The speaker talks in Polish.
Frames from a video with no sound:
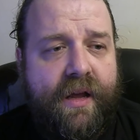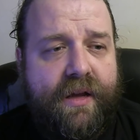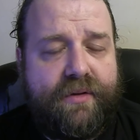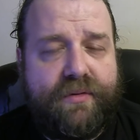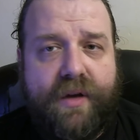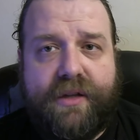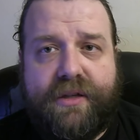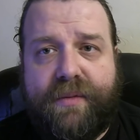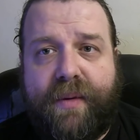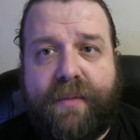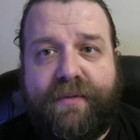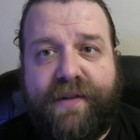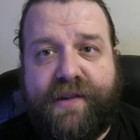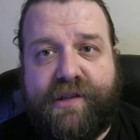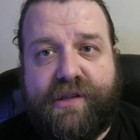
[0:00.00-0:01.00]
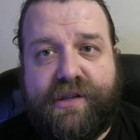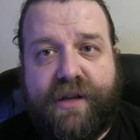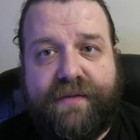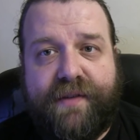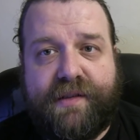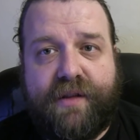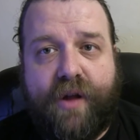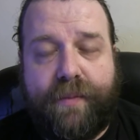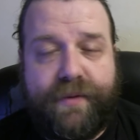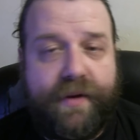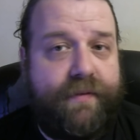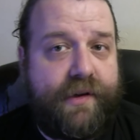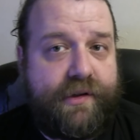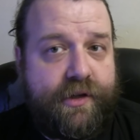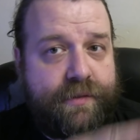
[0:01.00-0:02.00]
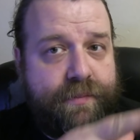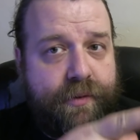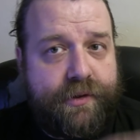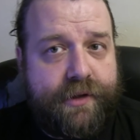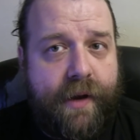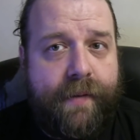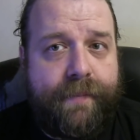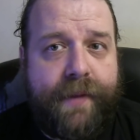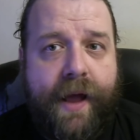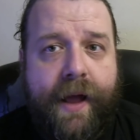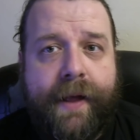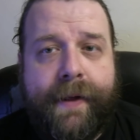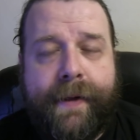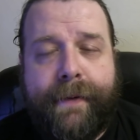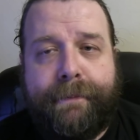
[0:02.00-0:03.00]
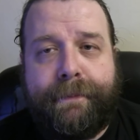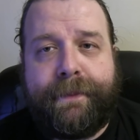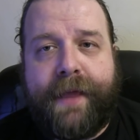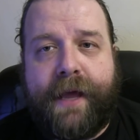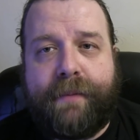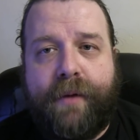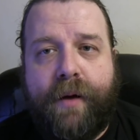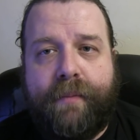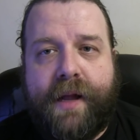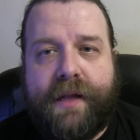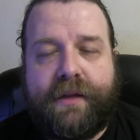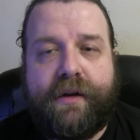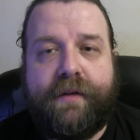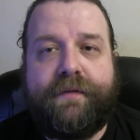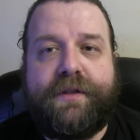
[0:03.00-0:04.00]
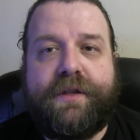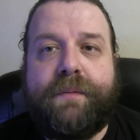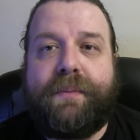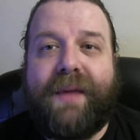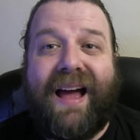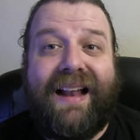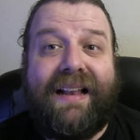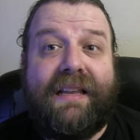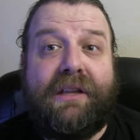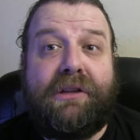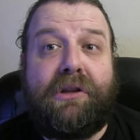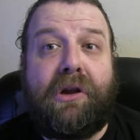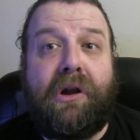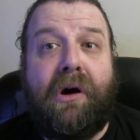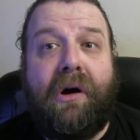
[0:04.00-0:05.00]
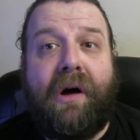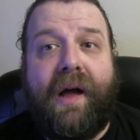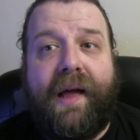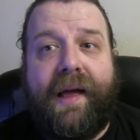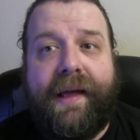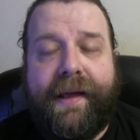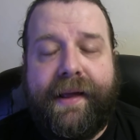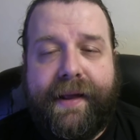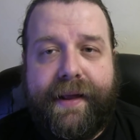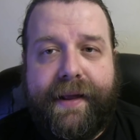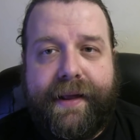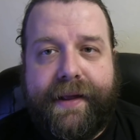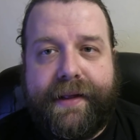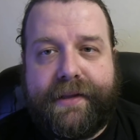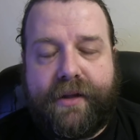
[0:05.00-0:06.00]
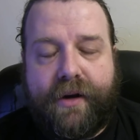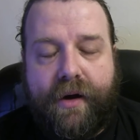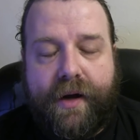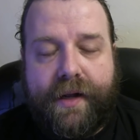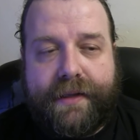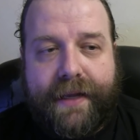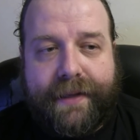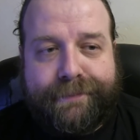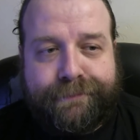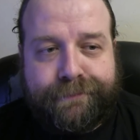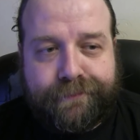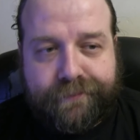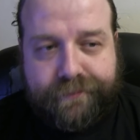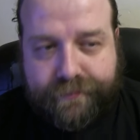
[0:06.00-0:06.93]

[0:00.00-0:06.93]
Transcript: Słuchajcie, mam 22 stopnie, właśnie spojrzałem na termometr, w sypialni trochę, e, trochę tam